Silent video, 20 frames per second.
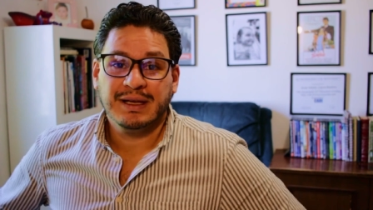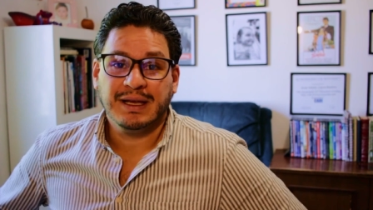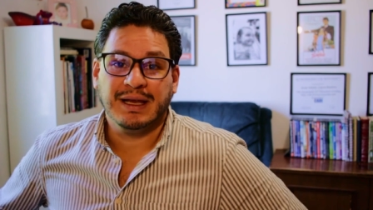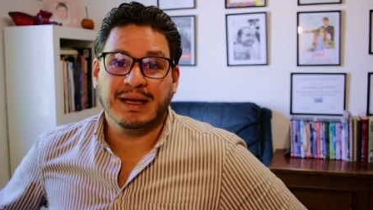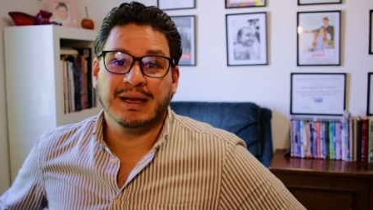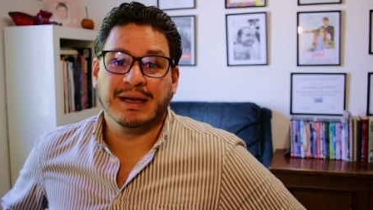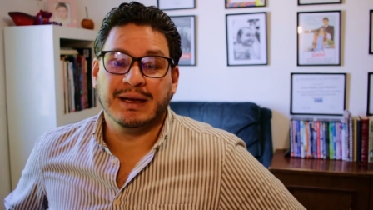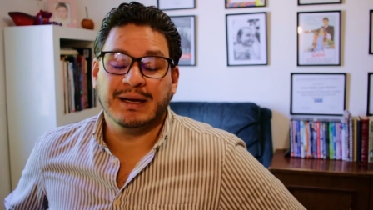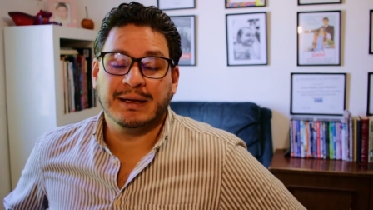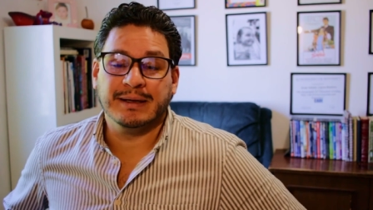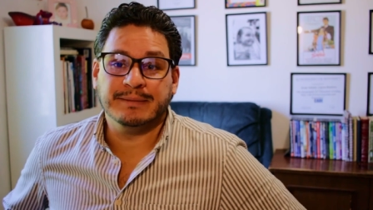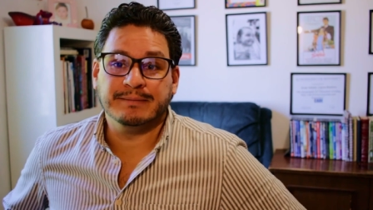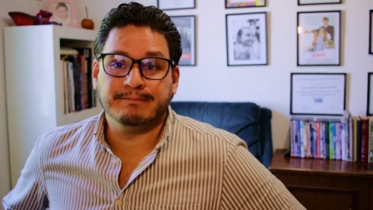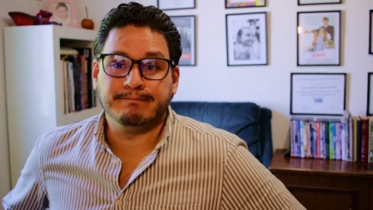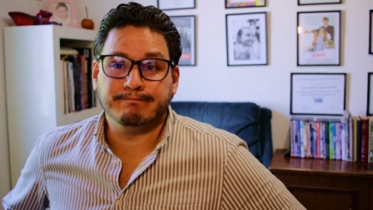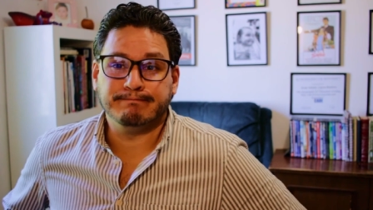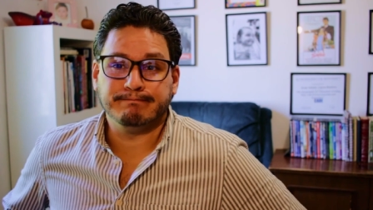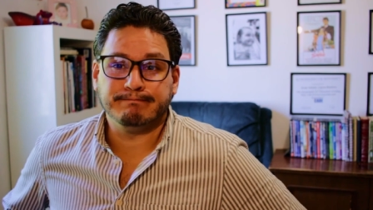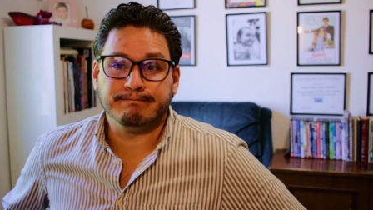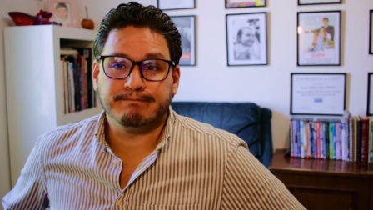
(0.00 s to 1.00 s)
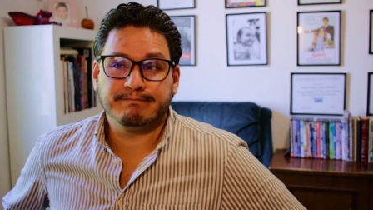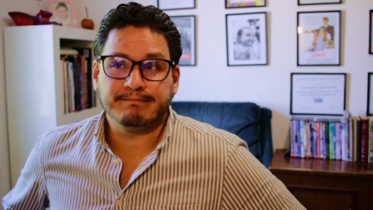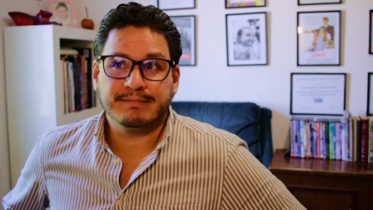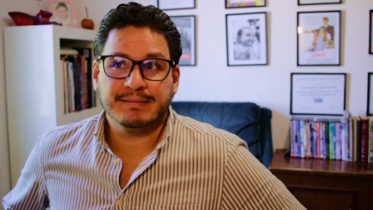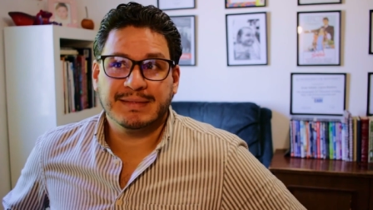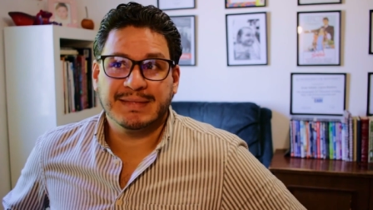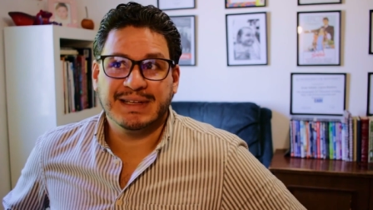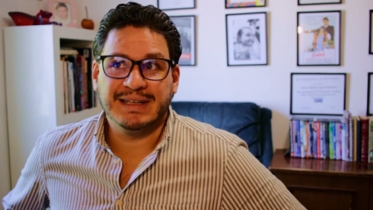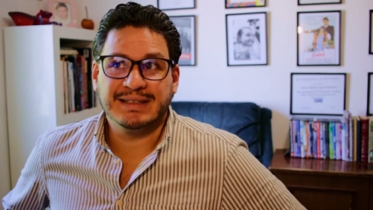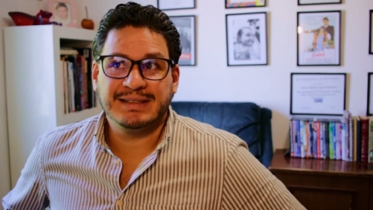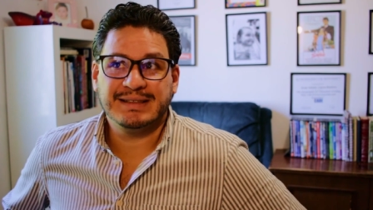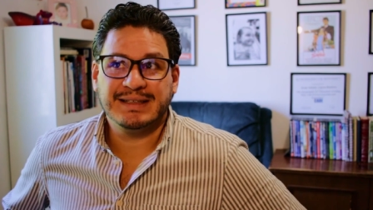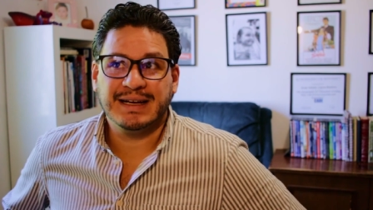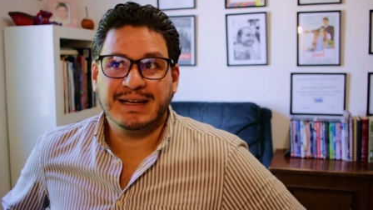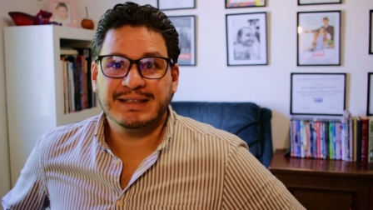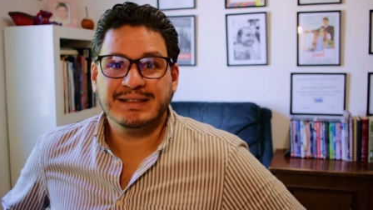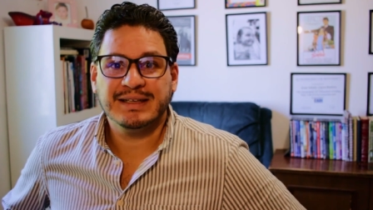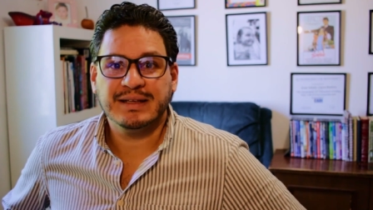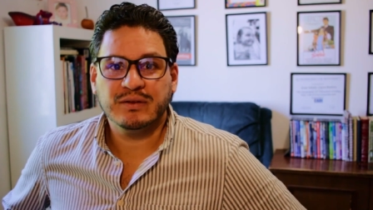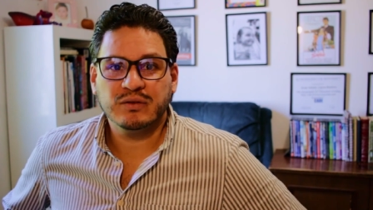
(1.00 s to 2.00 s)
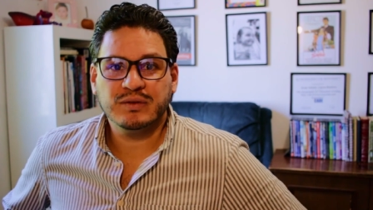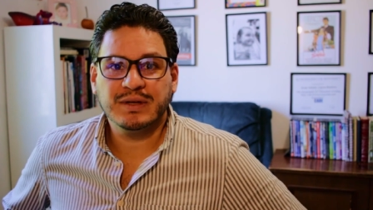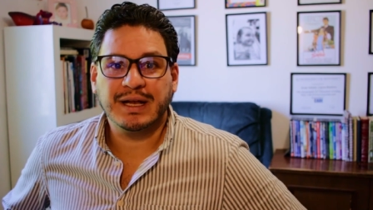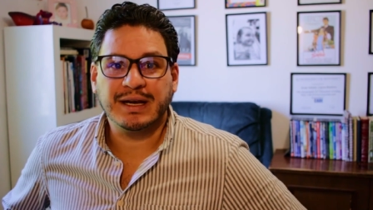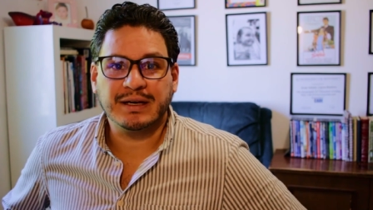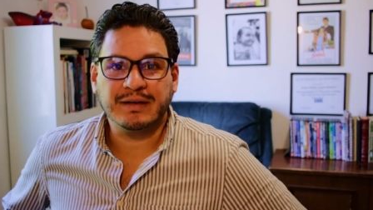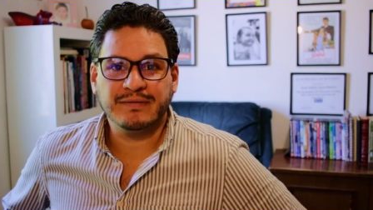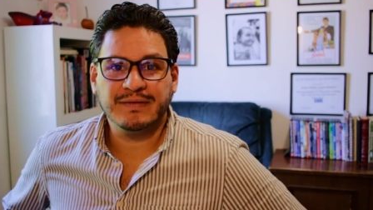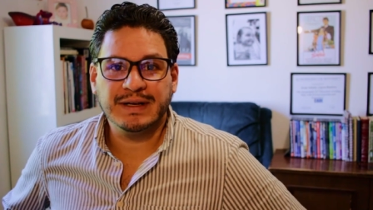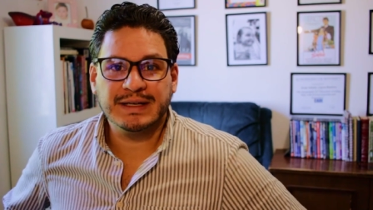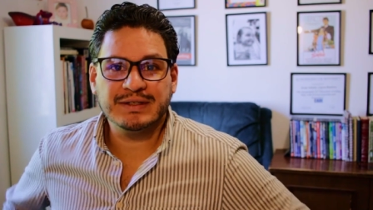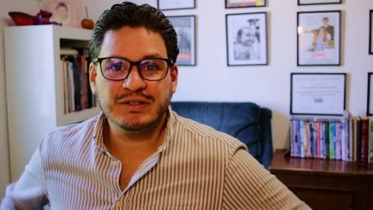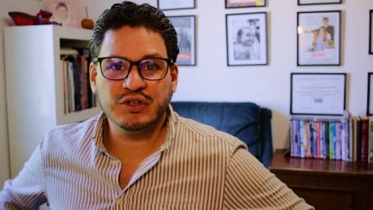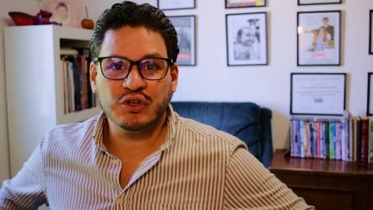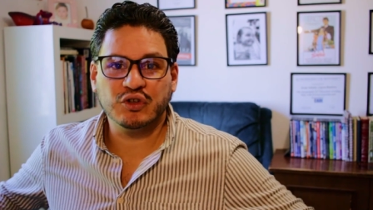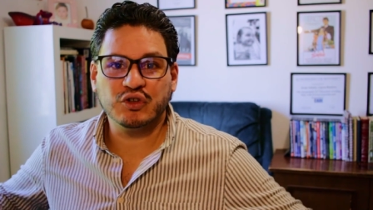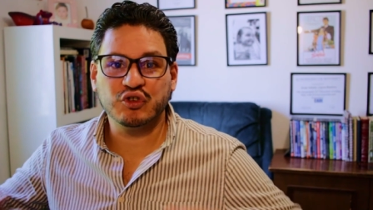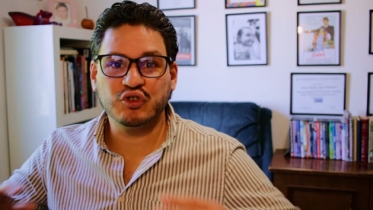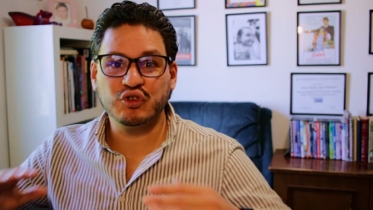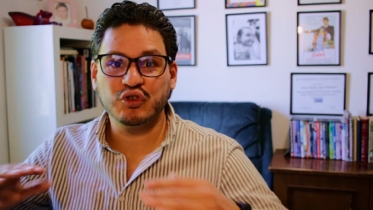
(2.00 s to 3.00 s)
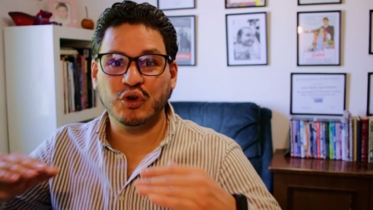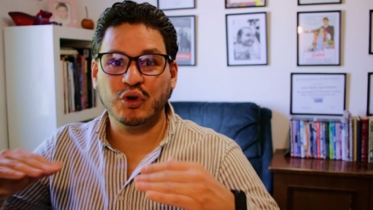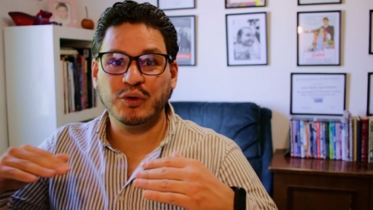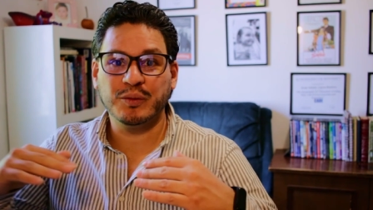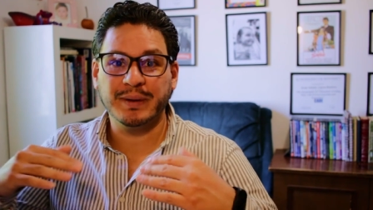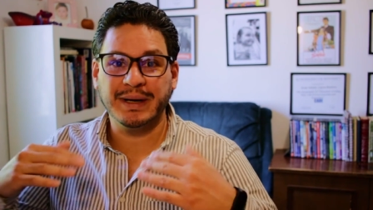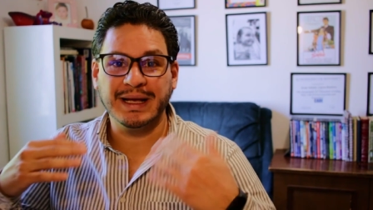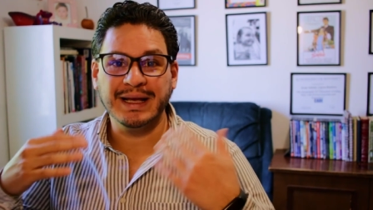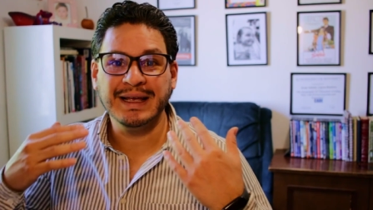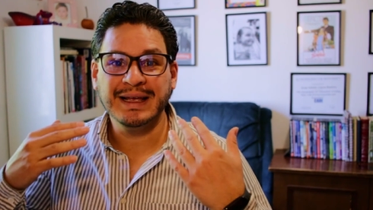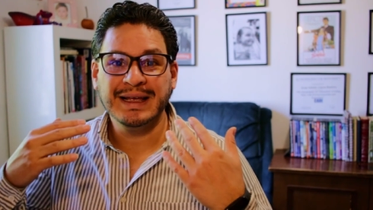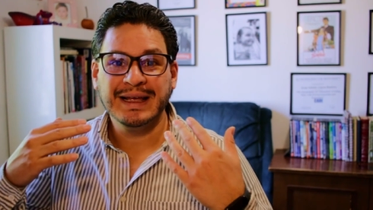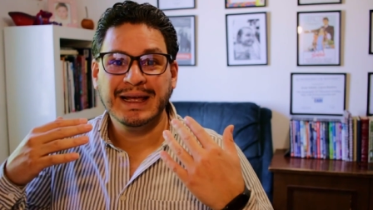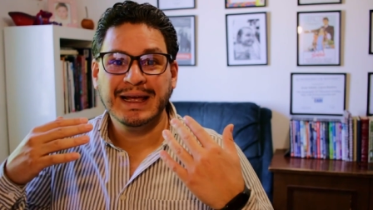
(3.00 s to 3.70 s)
em, de estar haciendo una reflexión sobre